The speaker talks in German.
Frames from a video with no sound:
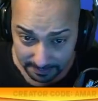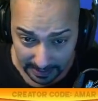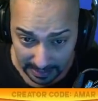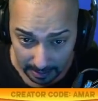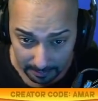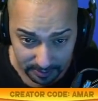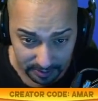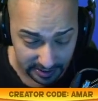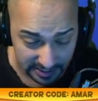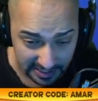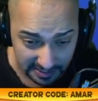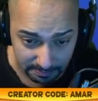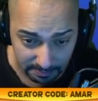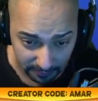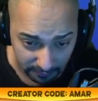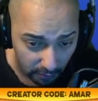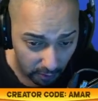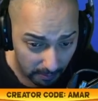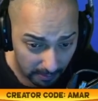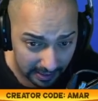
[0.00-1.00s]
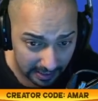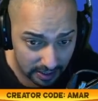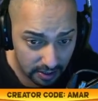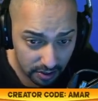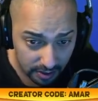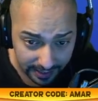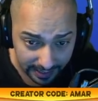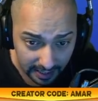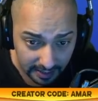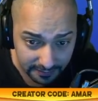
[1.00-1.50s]
man abschließt, bevor man
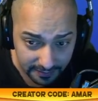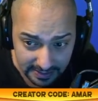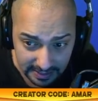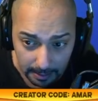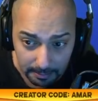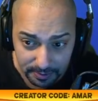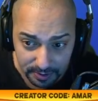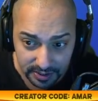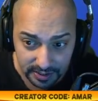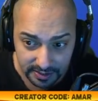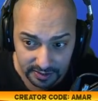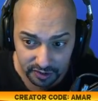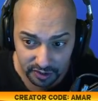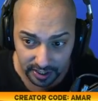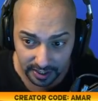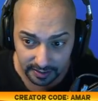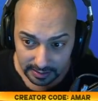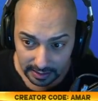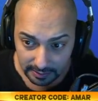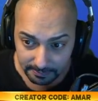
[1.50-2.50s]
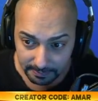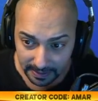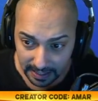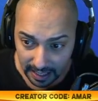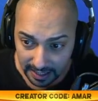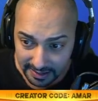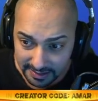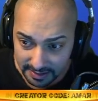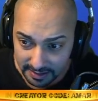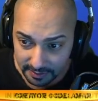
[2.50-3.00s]
irgendetwas abschließt, Chat, darf man
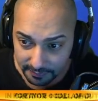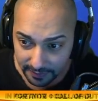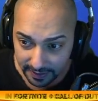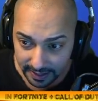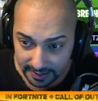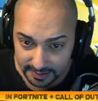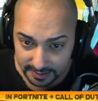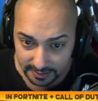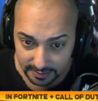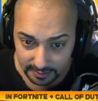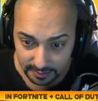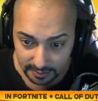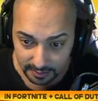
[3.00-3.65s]
eins nicht vergessen.